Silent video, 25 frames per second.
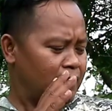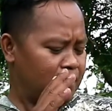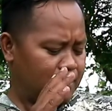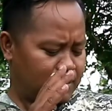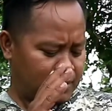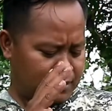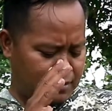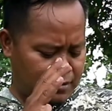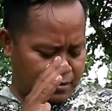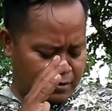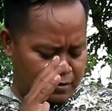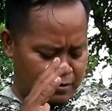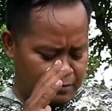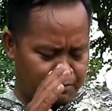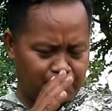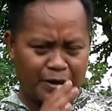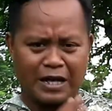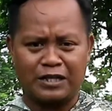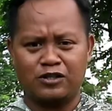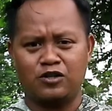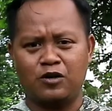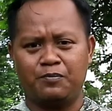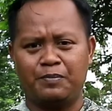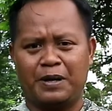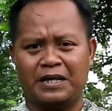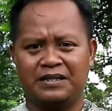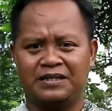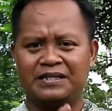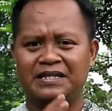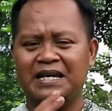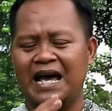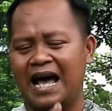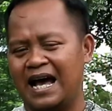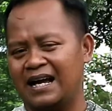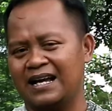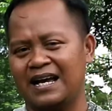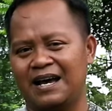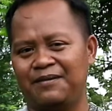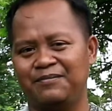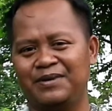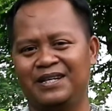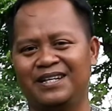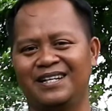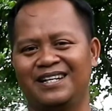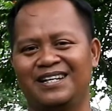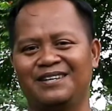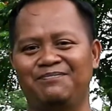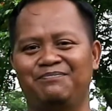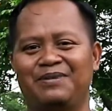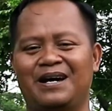eh, Pasopati AK
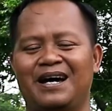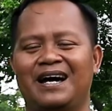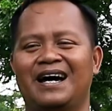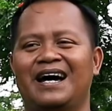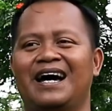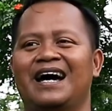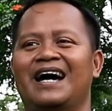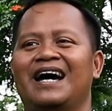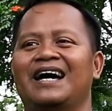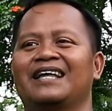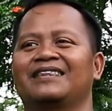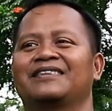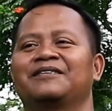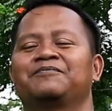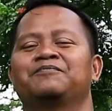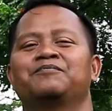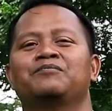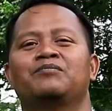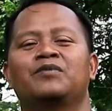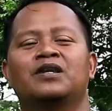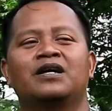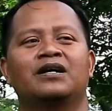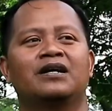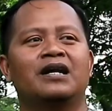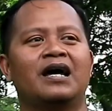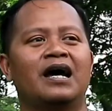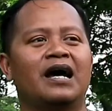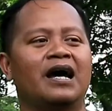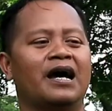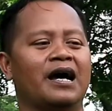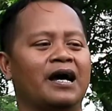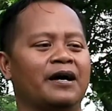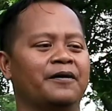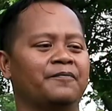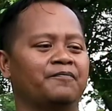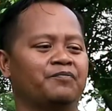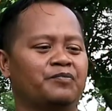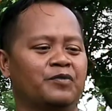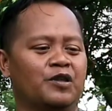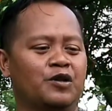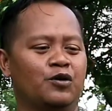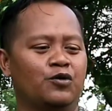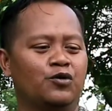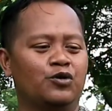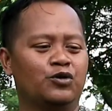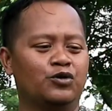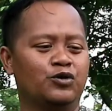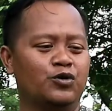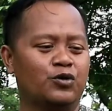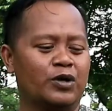mini lipat. Nah,
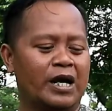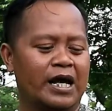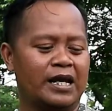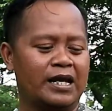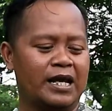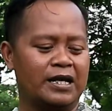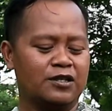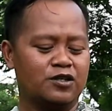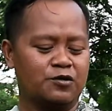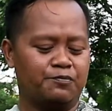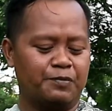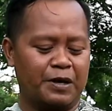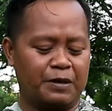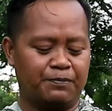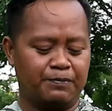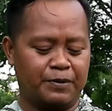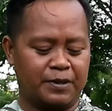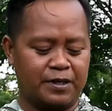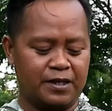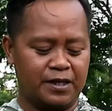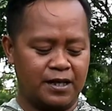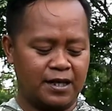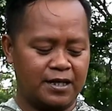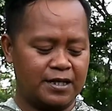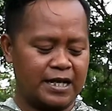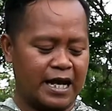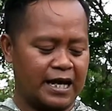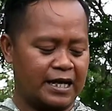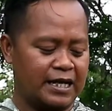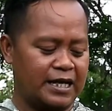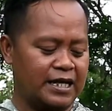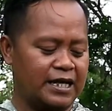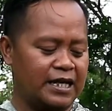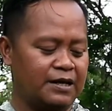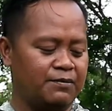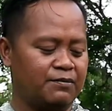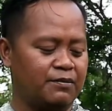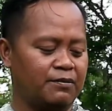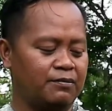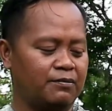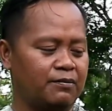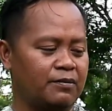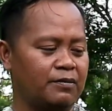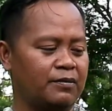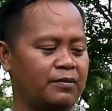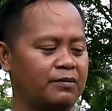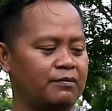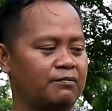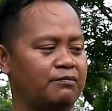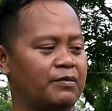untuk kalian sobat bediler yang ingin
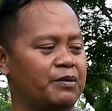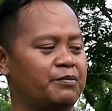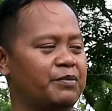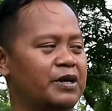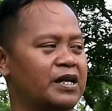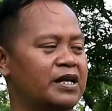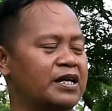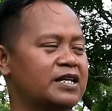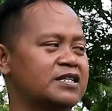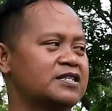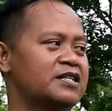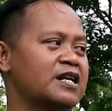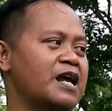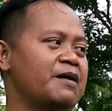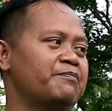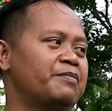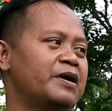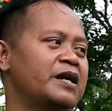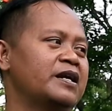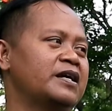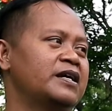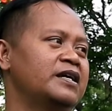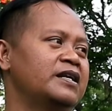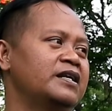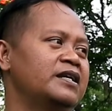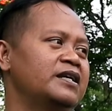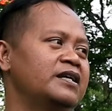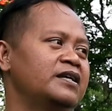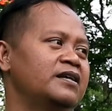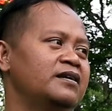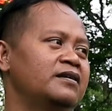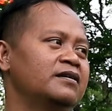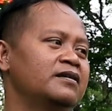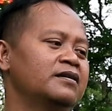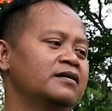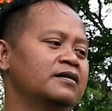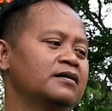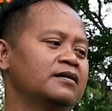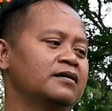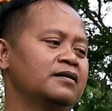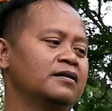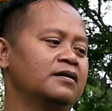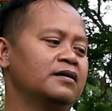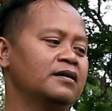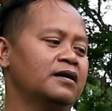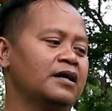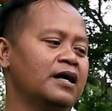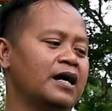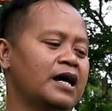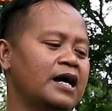memiliki senapan ini,
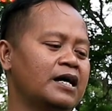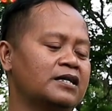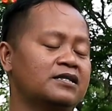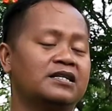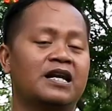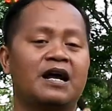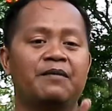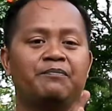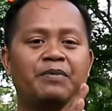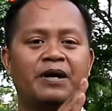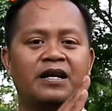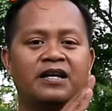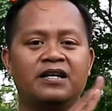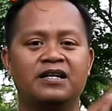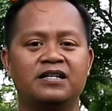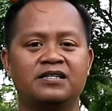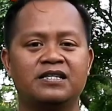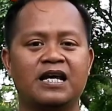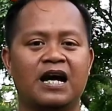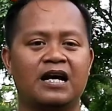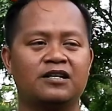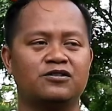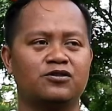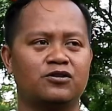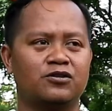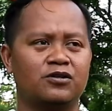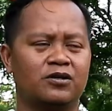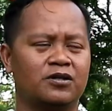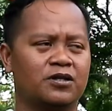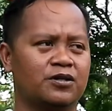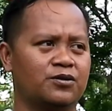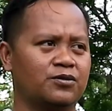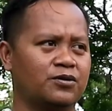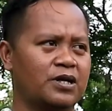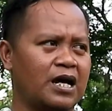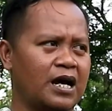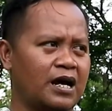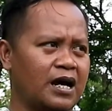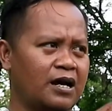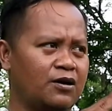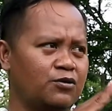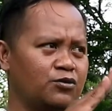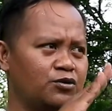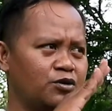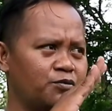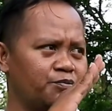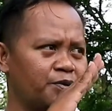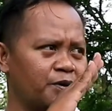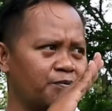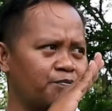nah, senapan ini sangat cocok digunakan
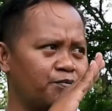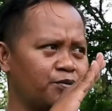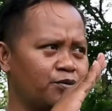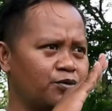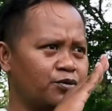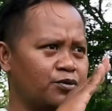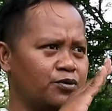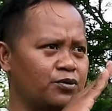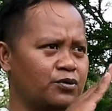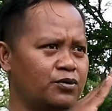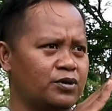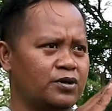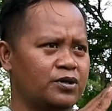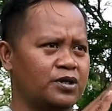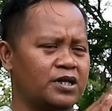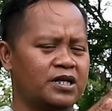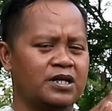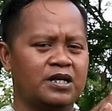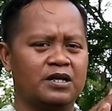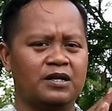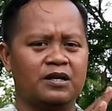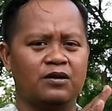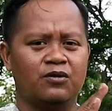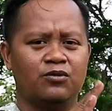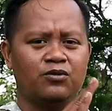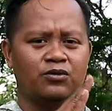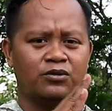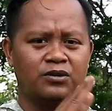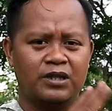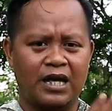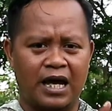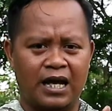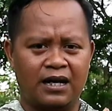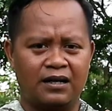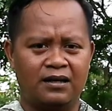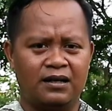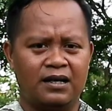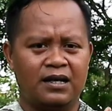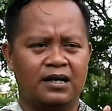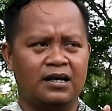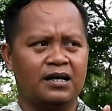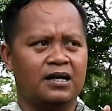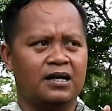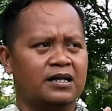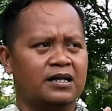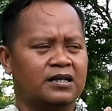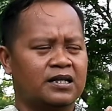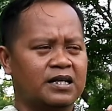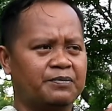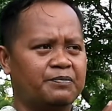untuk berburu di hutan,
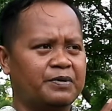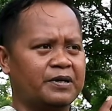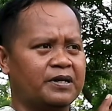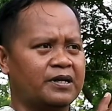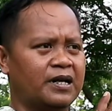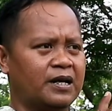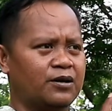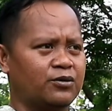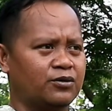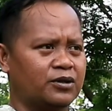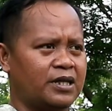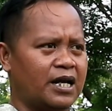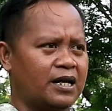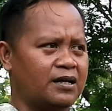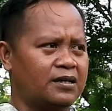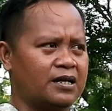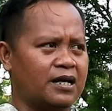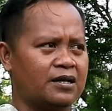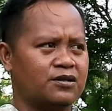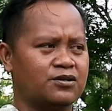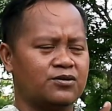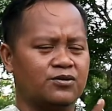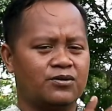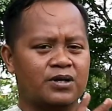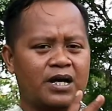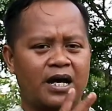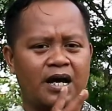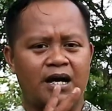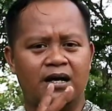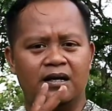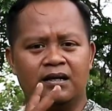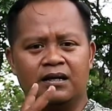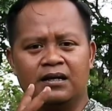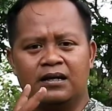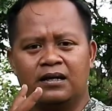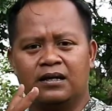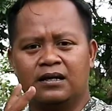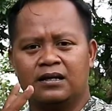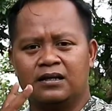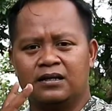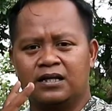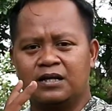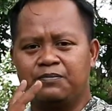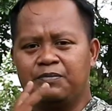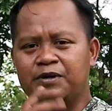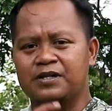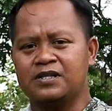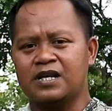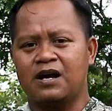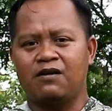di pinggiran hutan dan juga di
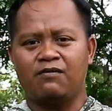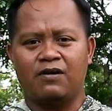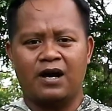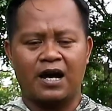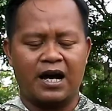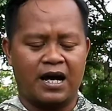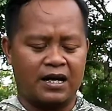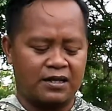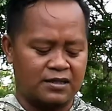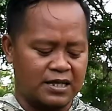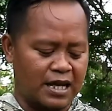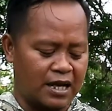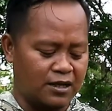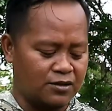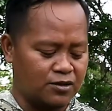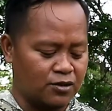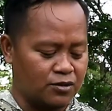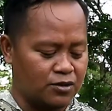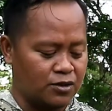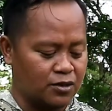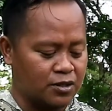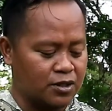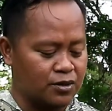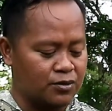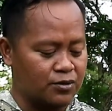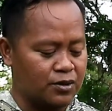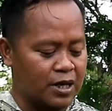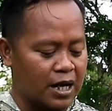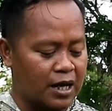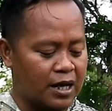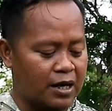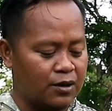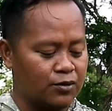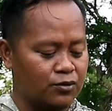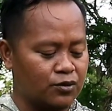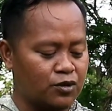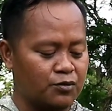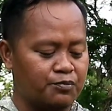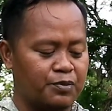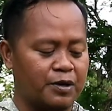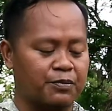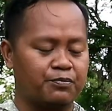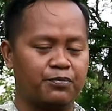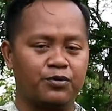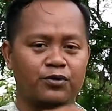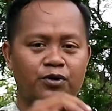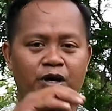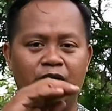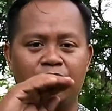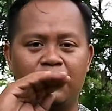persawahan. Sangat cocok digunakan untuk
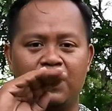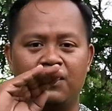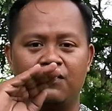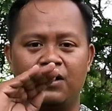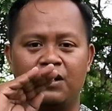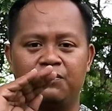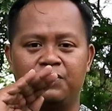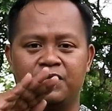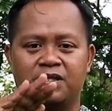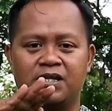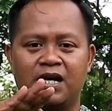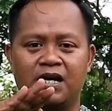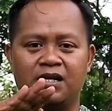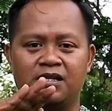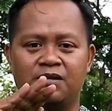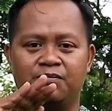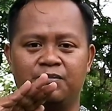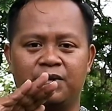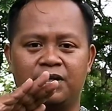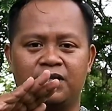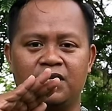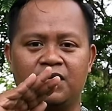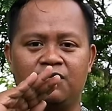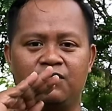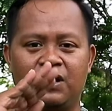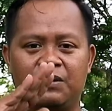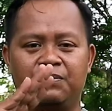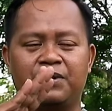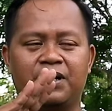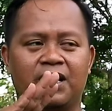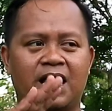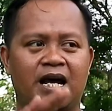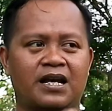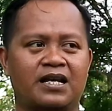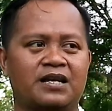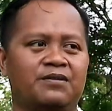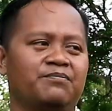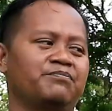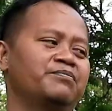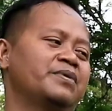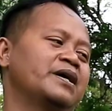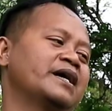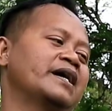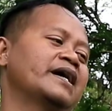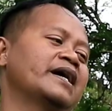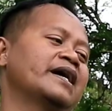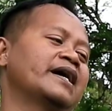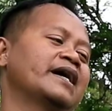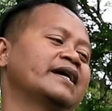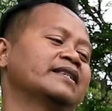berburu hewan-hewan besar seperti hewan berkaki
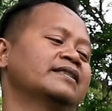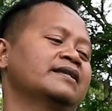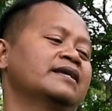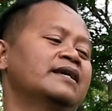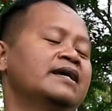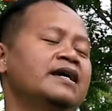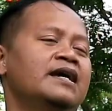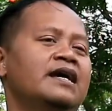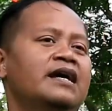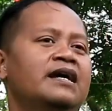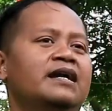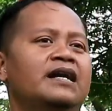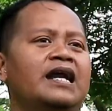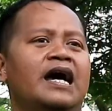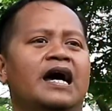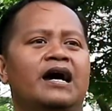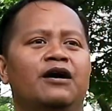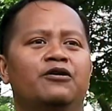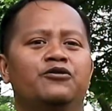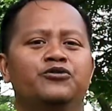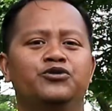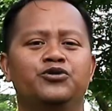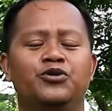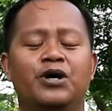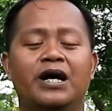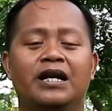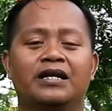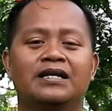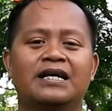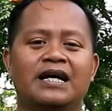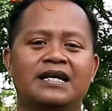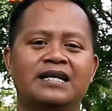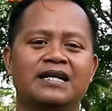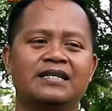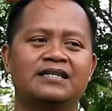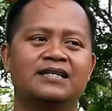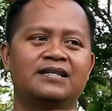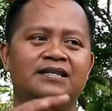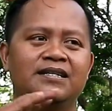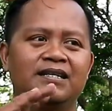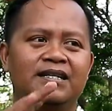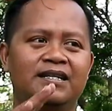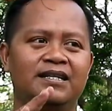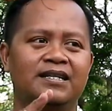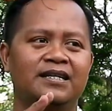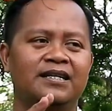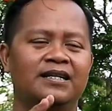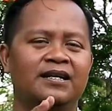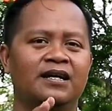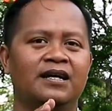empat. Nah, untuk harganya
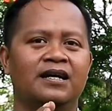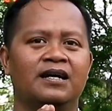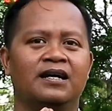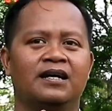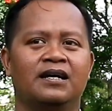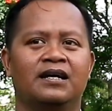sendiri